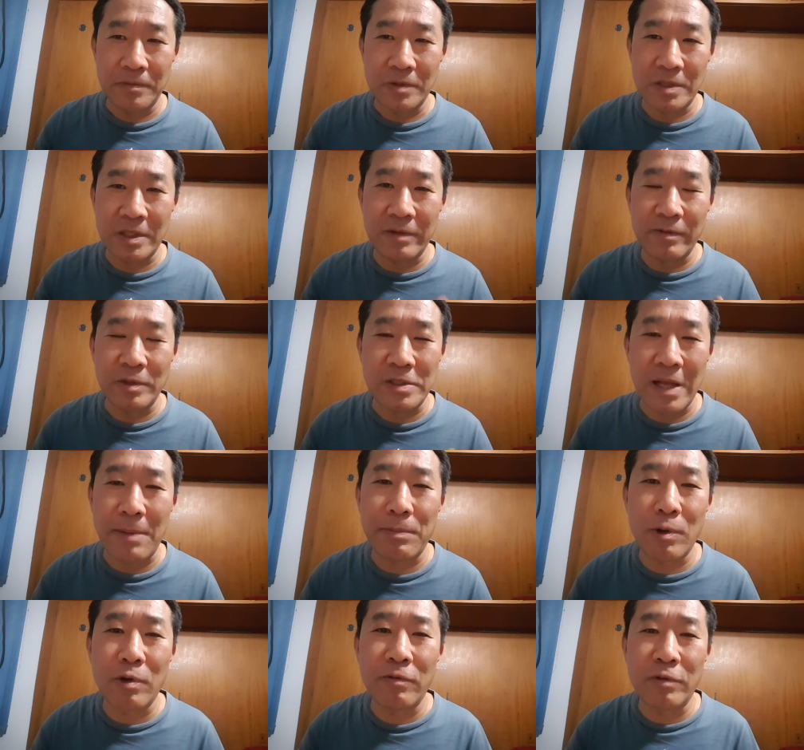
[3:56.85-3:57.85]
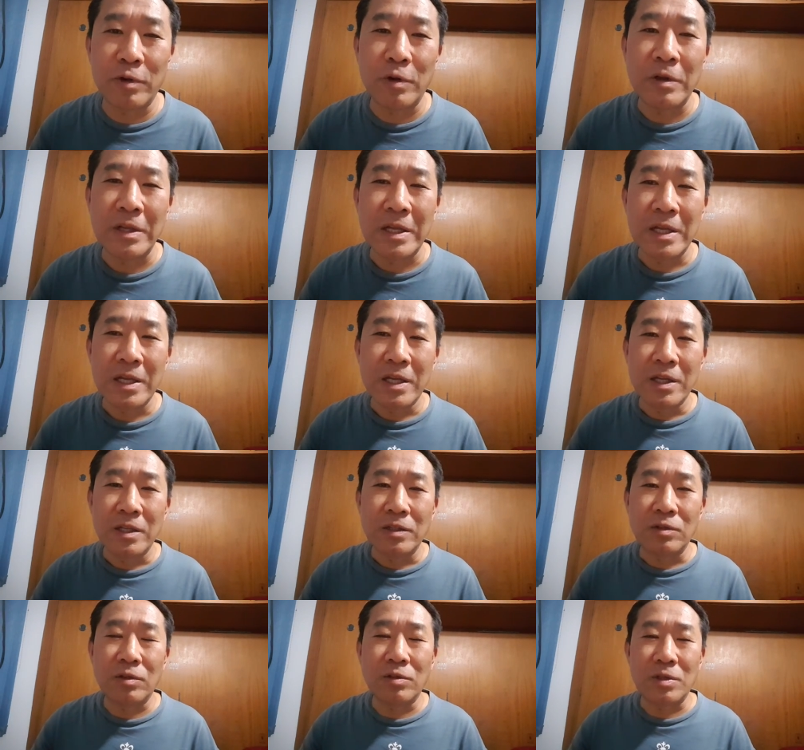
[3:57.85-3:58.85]
de que você aprovou,
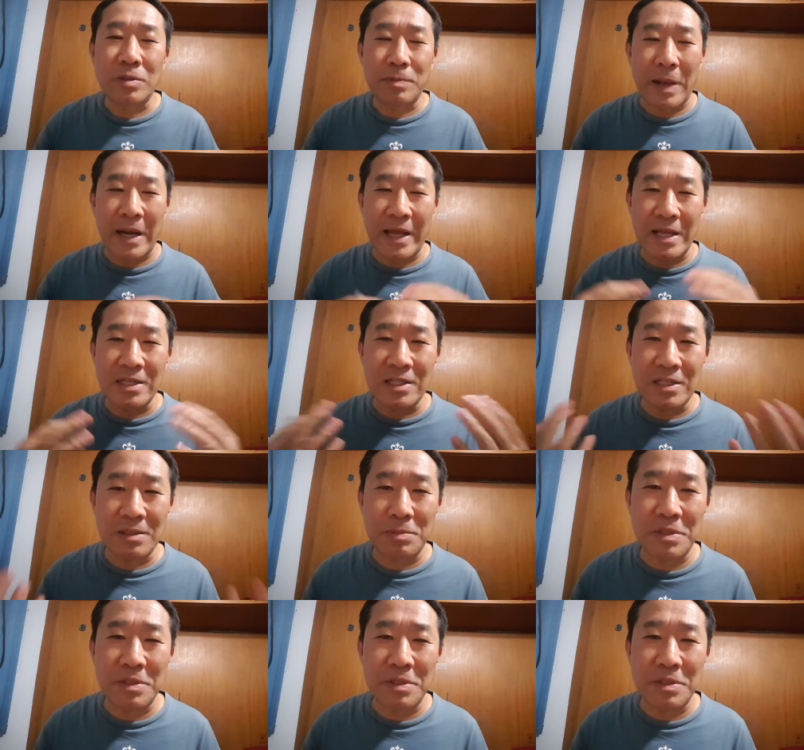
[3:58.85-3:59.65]
todos os parentes,